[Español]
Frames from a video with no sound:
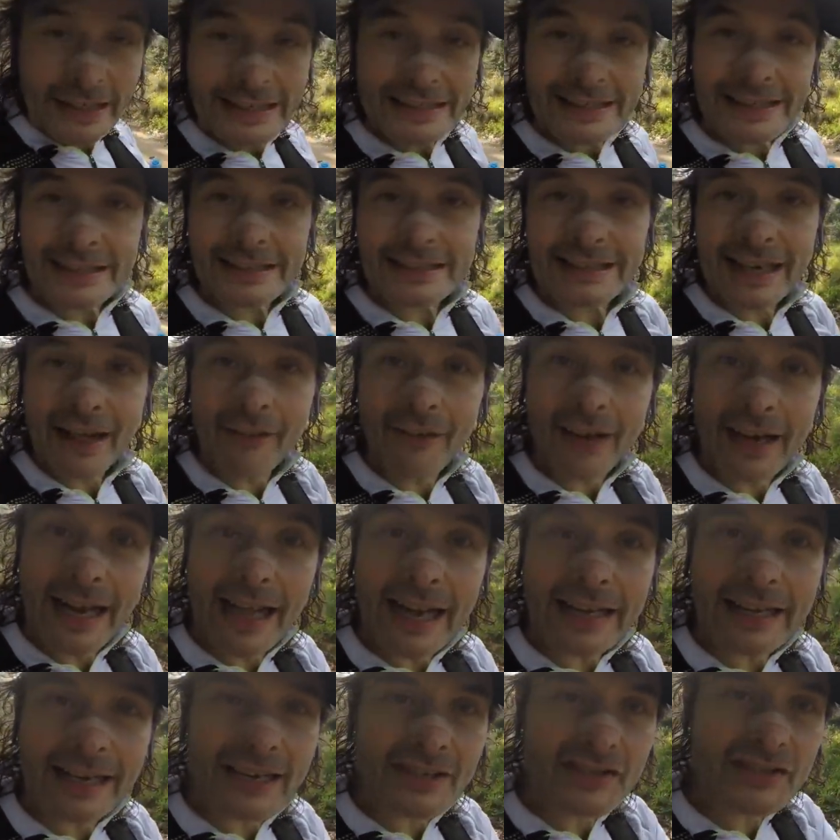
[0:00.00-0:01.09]
es de tirada
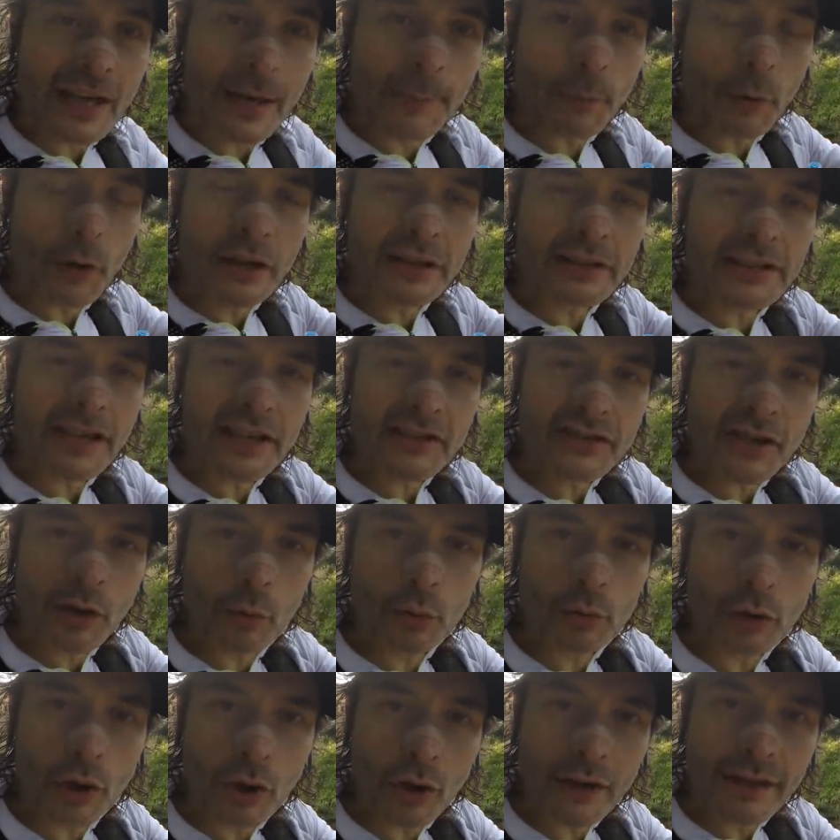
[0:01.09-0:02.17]
larga, se le ponen 10
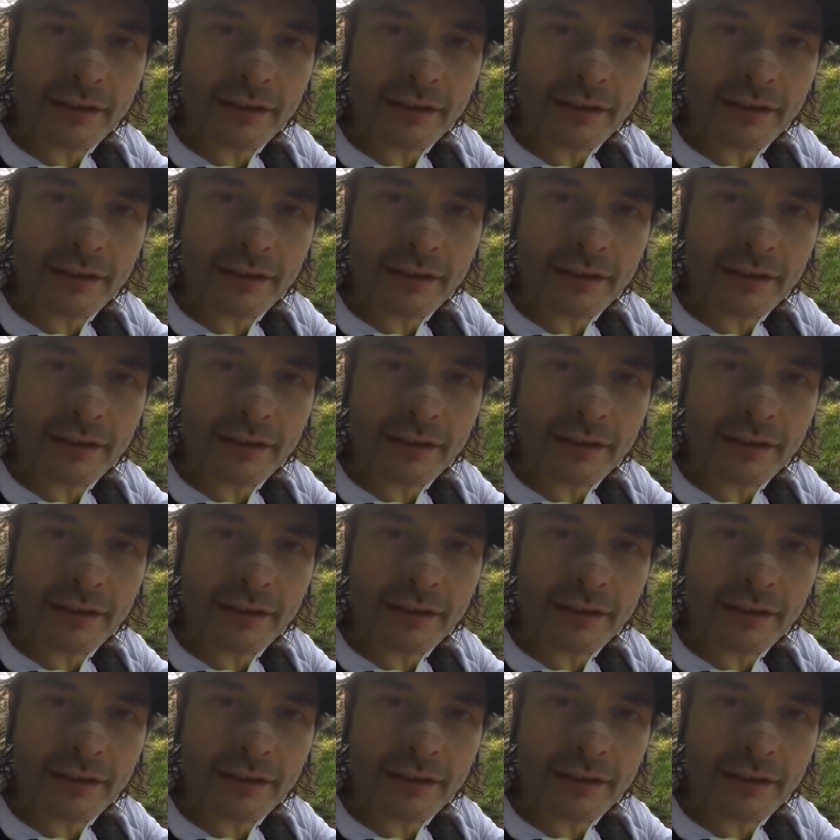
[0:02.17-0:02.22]
segundos o